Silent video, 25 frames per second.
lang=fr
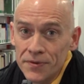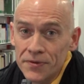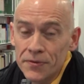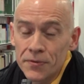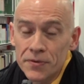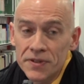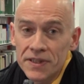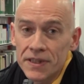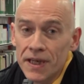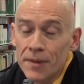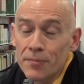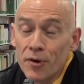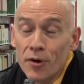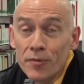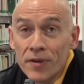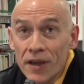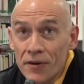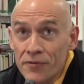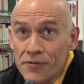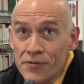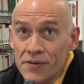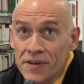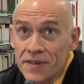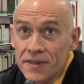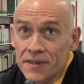Donc c'est la
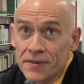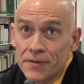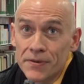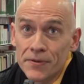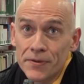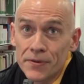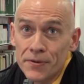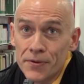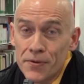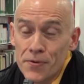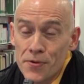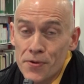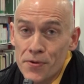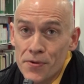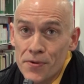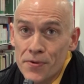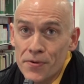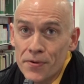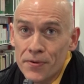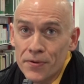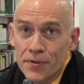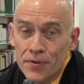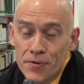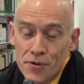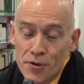première fois euh, que,
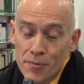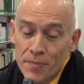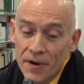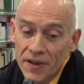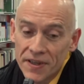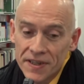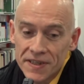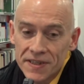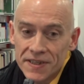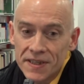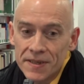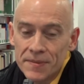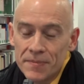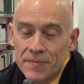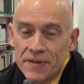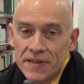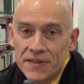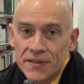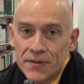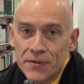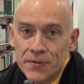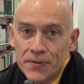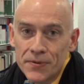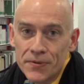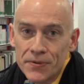je, participe à
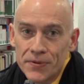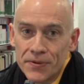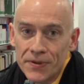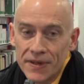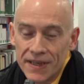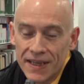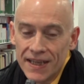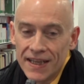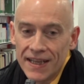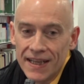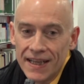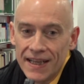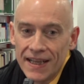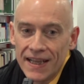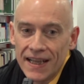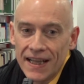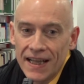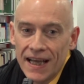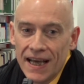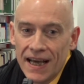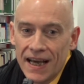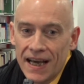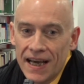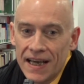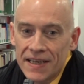ce
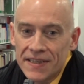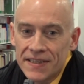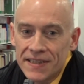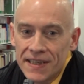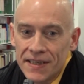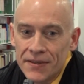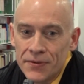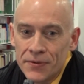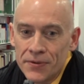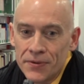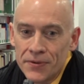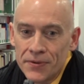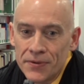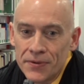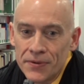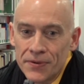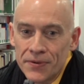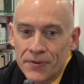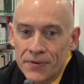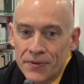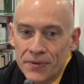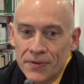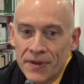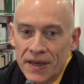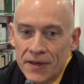
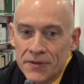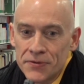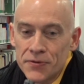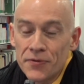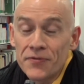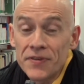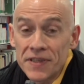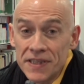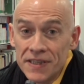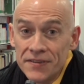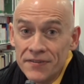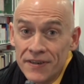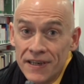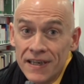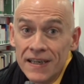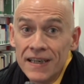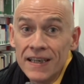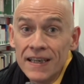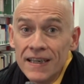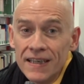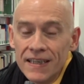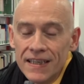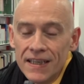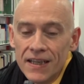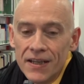euh,
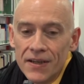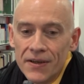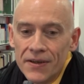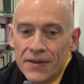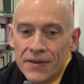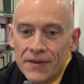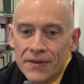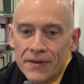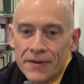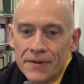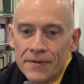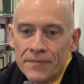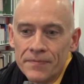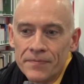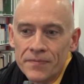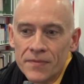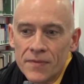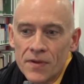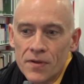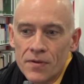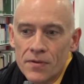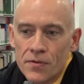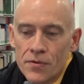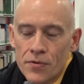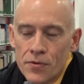festival. Euh,
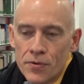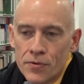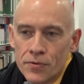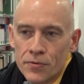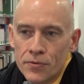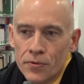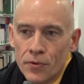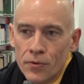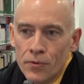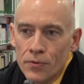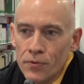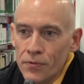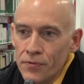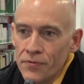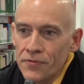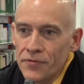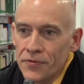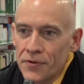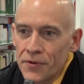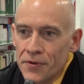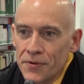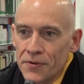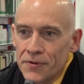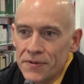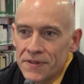je
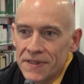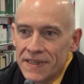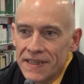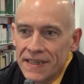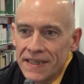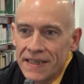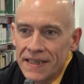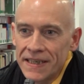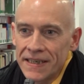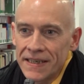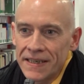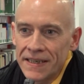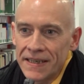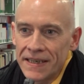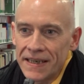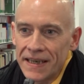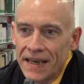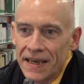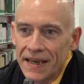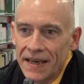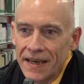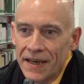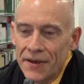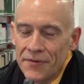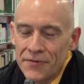trouve que c'est
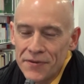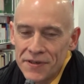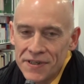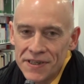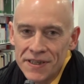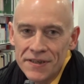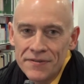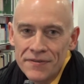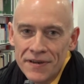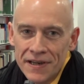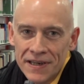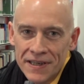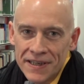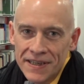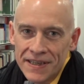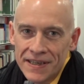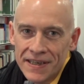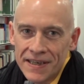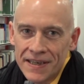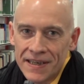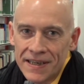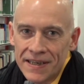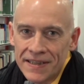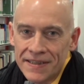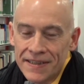un festival
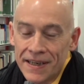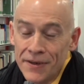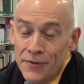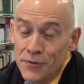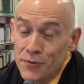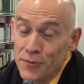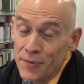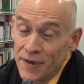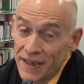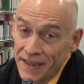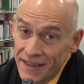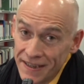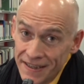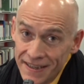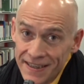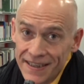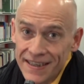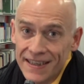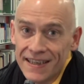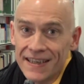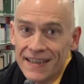qui est à taille humaine.